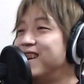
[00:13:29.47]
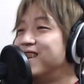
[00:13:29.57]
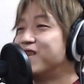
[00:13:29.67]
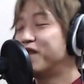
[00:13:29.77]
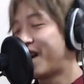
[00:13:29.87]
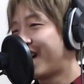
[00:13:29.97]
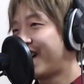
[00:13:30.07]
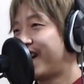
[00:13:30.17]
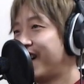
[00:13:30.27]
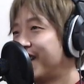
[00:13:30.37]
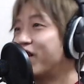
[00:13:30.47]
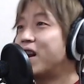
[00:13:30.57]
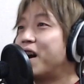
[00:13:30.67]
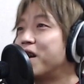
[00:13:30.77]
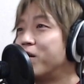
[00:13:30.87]
そんなあでまた
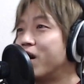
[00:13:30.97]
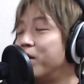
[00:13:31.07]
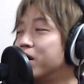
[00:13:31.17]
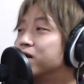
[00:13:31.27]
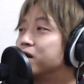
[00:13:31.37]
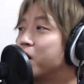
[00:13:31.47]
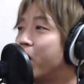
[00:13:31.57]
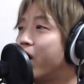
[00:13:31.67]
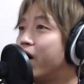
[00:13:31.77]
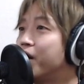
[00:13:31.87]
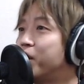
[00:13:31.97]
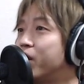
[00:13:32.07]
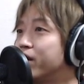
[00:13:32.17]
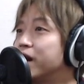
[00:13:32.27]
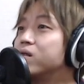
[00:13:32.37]
来年も頑張るんですけど、あ
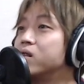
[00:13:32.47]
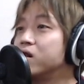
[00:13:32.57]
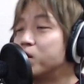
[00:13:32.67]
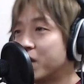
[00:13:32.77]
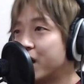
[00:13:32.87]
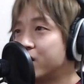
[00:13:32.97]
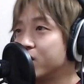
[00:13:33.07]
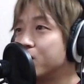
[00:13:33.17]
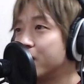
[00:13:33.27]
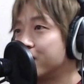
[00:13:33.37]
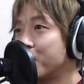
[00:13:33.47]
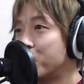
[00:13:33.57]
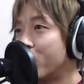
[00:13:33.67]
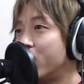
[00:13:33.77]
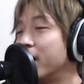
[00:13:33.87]
のー、31日もね収録ですけど
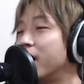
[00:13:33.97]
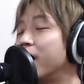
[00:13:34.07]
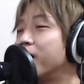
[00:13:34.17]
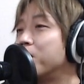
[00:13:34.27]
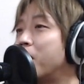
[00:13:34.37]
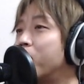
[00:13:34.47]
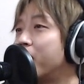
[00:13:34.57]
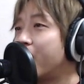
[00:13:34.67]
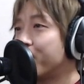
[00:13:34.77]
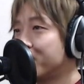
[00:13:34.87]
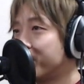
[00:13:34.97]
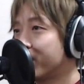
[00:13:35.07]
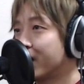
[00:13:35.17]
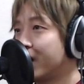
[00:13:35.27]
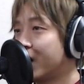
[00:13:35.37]
も「えー、ビバモダンライフ」
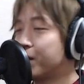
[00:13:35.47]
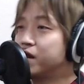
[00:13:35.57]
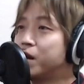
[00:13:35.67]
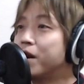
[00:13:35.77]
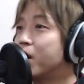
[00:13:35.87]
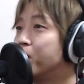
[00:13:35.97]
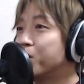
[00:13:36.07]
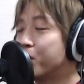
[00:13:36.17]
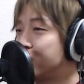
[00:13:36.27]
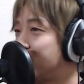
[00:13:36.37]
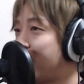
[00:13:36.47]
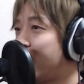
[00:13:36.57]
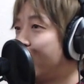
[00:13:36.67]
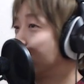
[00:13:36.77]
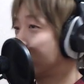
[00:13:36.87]
あげますんで、まだ良いお年じゃ、
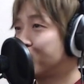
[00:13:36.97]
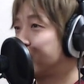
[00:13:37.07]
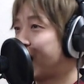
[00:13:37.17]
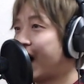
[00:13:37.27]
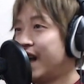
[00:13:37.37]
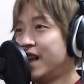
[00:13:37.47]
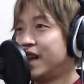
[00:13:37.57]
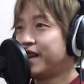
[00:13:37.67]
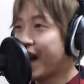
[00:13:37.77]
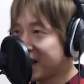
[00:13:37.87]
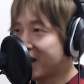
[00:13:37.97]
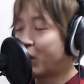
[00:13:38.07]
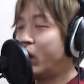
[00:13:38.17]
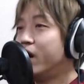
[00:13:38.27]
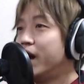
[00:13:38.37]
お年をじゃないね
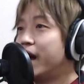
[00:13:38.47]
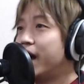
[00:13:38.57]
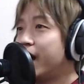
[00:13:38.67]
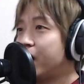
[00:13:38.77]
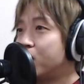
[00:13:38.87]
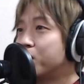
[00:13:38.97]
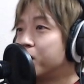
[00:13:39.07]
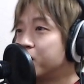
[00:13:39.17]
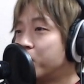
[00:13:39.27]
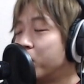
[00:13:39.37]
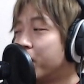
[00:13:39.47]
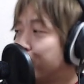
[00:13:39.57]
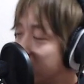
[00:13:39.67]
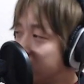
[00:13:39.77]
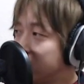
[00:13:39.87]
と、えー、いうことですけども、年
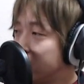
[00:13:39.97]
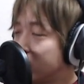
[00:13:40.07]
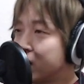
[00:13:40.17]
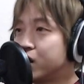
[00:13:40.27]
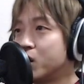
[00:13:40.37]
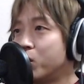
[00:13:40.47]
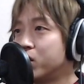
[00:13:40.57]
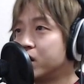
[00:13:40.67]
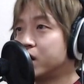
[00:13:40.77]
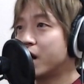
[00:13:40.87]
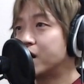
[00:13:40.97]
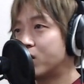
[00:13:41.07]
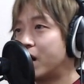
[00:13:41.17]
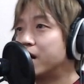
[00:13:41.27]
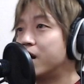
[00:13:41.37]
末忙しいと思うし、年賀
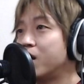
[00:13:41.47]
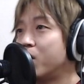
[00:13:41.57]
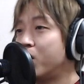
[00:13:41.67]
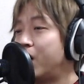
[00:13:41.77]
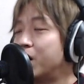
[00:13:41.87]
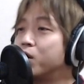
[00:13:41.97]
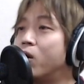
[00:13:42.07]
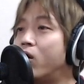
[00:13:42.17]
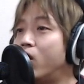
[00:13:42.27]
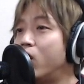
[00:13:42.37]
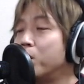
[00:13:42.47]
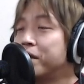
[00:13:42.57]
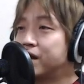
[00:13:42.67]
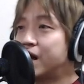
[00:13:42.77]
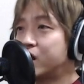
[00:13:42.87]
状書いたりいろいろあると思い
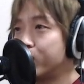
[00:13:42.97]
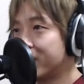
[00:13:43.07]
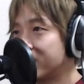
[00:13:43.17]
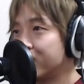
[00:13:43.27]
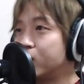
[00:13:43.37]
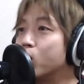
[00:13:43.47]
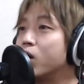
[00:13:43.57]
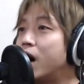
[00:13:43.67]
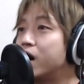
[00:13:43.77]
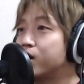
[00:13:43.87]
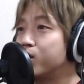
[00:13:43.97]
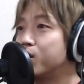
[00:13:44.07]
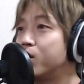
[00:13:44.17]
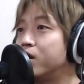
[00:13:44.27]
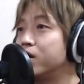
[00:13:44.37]
ますが、師走師匠が走るほ
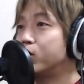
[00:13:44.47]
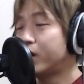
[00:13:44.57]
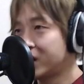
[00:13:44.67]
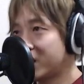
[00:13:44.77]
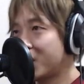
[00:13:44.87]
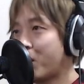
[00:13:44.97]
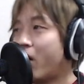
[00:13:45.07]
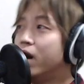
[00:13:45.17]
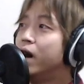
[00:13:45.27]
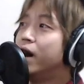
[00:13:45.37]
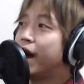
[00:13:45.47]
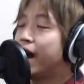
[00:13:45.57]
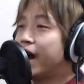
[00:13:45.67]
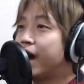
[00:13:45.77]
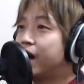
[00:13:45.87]
ど忙しいけども、
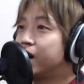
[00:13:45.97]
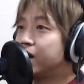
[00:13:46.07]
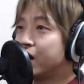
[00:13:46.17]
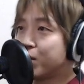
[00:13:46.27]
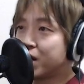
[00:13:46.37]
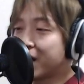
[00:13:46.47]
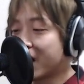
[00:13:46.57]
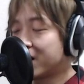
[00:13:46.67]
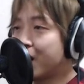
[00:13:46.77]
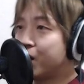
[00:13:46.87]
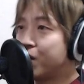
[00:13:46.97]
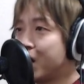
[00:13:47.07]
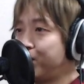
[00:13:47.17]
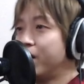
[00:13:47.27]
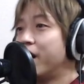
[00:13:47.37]
えー、ぜひみんなね、get a
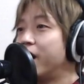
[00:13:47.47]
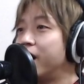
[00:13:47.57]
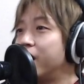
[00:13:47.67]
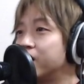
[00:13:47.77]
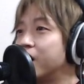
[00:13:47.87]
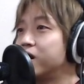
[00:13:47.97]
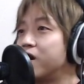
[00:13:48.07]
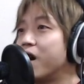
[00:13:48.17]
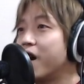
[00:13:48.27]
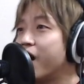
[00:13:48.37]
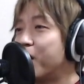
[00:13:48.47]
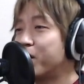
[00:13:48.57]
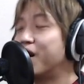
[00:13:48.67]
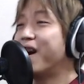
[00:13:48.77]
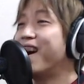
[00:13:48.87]
grip、えー、しっかりして頑
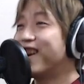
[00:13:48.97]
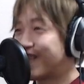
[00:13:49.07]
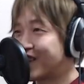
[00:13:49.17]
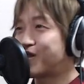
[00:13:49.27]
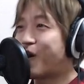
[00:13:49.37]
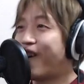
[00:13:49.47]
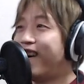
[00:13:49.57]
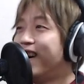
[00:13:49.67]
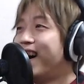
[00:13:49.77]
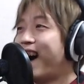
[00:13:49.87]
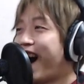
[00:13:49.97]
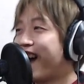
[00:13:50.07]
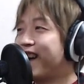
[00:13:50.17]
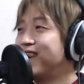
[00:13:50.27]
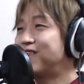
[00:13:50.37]
張っていきましょう。
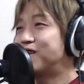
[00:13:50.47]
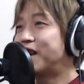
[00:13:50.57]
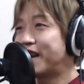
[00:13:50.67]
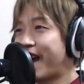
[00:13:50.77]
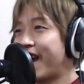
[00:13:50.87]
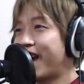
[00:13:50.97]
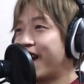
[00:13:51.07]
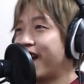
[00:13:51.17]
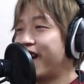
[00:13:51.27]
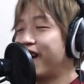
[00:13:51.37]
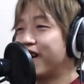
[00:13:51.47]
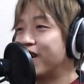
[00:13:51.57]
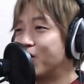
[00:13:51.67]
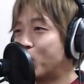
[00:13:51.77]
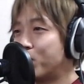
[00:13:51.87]
はい、つうわけで、えー、
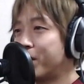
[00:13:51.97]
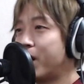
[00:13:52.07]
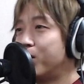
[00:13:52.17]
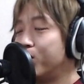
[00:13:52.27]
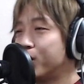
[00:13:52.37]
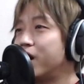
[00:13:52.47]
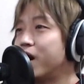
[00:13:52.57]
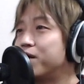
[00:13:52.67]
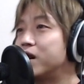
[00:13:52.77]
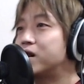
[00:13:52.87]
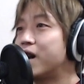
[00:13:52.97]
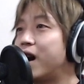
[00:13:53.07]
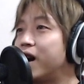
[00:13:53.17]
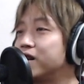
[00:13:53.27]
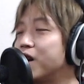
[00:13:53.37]
カットのビバ、モダンライフでし
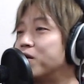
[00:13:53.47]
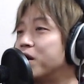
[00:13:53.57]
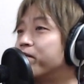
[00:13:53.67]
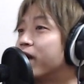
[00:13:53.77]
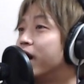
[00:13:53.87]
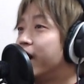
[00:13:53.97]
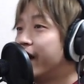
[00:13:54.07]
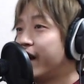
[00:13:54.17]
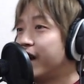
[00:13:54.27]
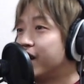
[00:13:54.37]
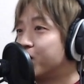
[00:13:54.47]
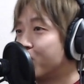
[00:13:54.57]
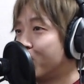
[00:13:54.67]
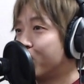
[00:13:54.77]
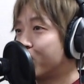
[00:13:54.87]
た。最後に、えー、その
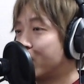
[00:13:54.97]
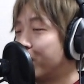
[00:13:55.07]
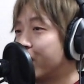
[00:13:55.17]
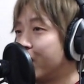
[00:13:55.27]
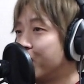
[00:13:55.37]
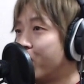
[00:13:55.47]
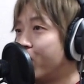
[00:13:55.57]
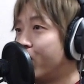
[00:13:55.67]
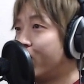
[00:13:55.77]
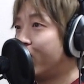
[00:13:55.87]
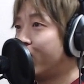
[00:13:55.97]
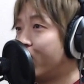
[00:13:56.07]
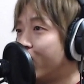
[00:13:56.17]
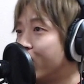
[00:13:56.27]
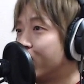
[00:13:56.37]
今日撮ったばっかり
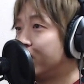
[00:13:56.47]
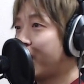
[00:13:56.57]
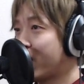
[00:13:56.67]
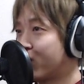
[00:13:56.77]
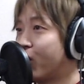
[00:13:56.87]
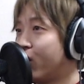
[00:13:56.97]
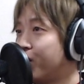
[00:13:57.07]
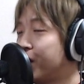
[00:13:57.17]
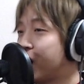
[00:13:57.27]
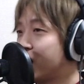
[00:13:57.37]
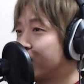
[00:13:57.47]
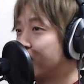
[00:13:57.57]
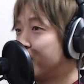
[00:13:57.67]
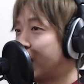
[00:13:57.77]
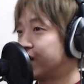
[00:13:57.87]
のレント、まだ
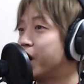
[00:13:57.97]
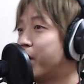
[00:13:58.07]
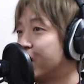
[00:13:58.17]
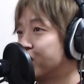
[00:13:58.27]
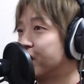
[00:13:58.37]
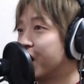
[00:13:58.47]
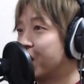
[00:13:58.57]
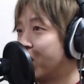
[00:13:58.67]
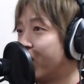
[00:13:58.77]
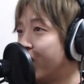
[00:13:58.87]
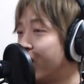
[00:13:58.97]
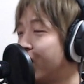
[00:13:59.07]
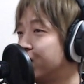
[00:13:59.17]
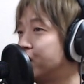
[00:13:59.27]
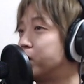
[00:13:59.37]
未完成バージョンだけ
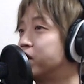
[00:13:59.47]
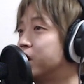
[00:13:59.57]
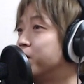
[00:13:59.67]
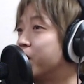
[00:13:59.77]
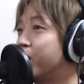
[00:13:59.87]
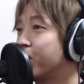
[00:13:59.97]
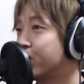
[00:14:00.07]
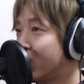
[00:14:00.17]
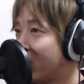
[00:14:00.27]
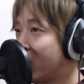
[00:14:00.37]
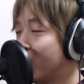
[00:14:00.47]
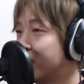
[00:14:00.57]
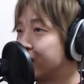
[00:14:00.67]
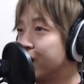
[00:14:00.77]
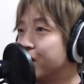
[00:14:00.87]
ど、クリスマスイブにこの曲を
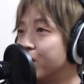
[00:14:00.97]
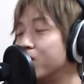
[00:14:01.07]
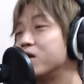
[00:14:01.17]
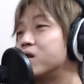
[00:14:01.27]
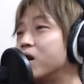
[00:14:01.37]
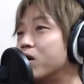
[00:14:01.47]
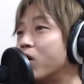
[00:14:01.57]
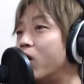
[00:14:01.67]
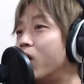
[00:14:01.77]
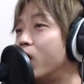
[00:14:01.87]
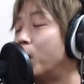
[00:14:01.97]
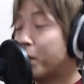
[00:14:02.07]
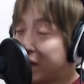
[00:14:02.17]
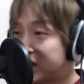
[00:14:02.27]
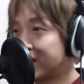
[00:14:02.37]
皆さんにお送りしたいと思
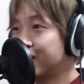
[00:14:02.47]
います。